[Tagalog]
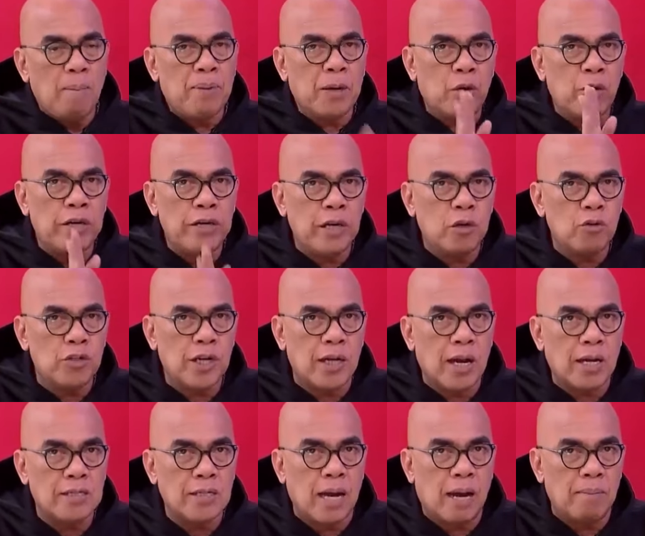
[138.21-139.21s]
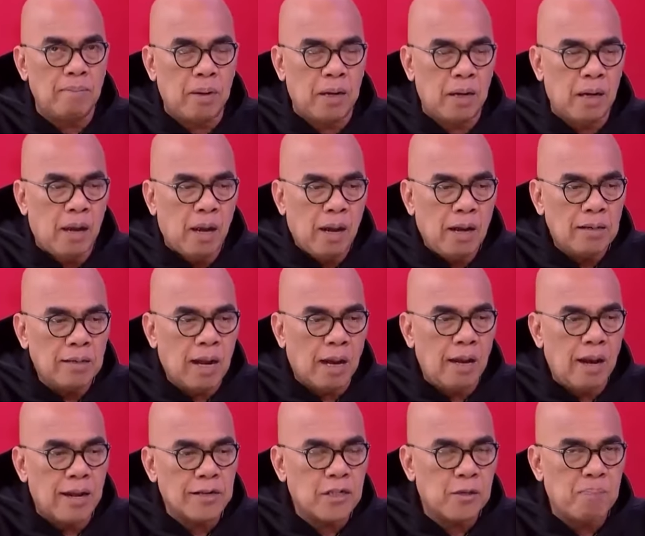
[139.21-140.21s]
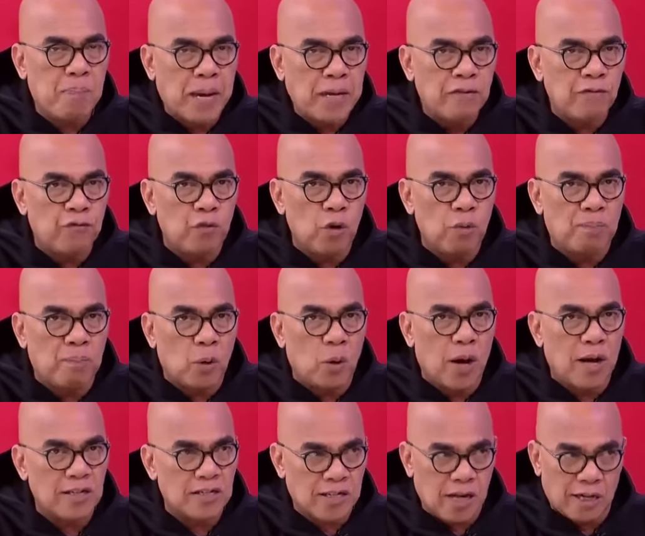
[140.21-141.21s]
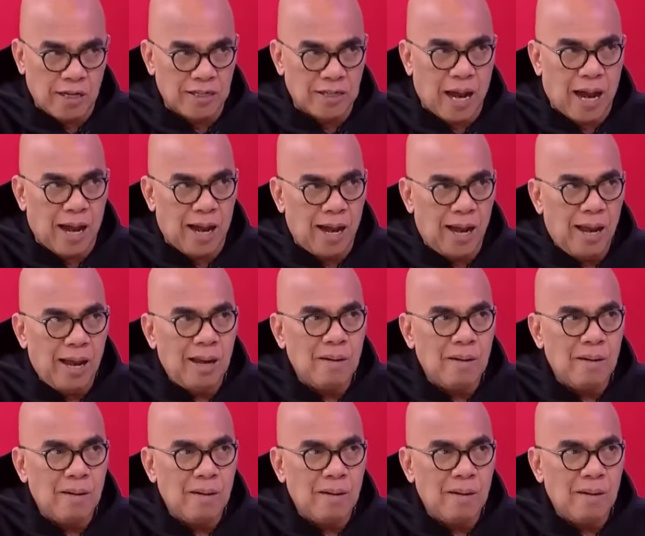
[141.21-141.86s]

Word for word: Pero hindi ko sinasabi na less painful po ang salita.